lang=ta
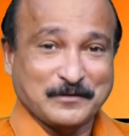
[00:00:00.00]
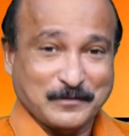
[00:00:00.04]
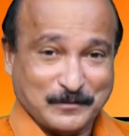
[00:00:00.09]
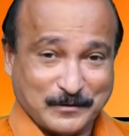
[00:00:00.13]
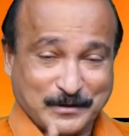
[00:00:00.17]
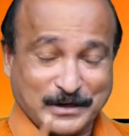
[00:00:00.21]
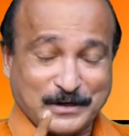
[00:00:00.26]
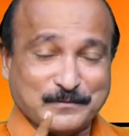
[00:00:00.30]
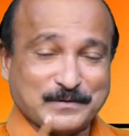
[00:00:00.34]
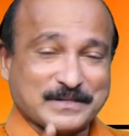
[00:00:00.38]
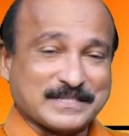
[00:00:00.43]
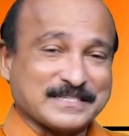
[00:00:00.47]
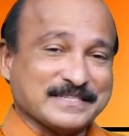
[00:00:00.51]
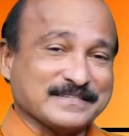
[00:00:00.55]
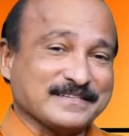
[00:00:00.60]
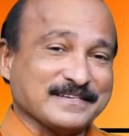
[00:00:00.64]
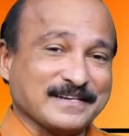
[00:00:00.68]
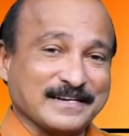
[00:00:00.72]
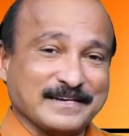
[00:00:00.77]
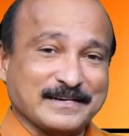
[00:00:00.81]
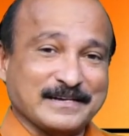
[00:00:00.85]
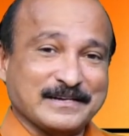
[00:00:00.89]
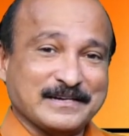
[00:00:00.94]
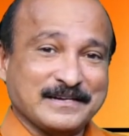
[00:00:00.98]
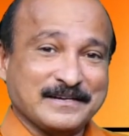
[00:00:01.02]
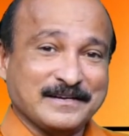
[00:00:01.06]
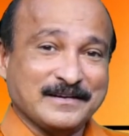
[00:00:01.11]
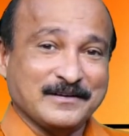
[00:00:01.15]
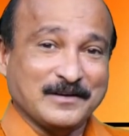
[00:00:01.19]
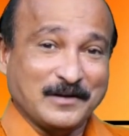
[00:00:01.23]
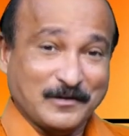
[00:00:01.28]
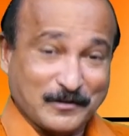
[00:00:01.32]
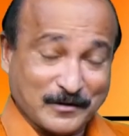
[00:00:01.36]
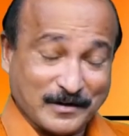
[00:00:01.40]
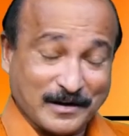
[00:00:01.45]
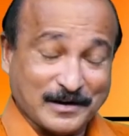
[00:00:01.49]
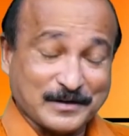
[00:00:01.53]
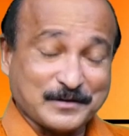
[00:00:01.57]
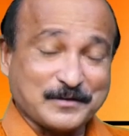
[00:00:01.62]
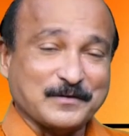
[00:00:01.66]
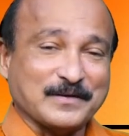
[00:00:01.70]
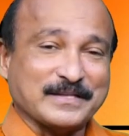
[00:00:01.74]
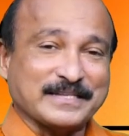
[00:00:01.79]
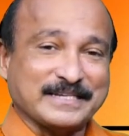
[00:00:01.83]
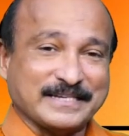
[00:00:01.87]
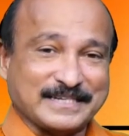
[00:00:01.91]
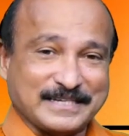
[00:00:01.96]
ஒரே வருஷத்தில் ஒரு ஆண்
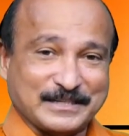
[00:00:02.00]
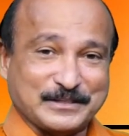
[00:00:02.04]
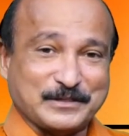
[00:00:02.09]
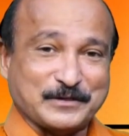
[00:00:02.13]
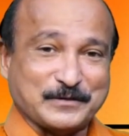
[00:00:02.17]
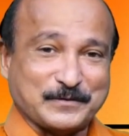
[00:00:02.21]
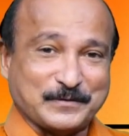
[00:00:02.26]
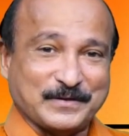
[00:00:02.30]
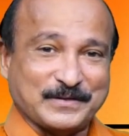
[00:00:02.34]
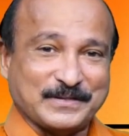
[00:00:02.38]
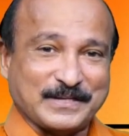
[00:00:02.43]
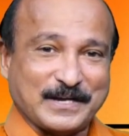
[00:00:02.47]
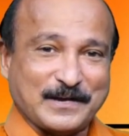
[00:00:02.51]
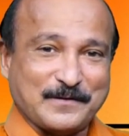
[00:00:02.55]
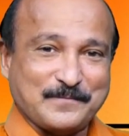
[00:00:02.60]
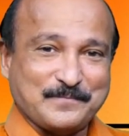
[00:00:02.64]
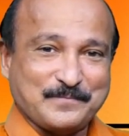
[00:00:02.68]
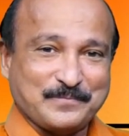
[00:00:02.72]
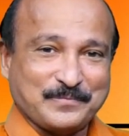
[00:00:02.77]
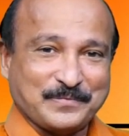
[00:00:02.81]
குழந்தை கற்றுக் கொடுத்தான்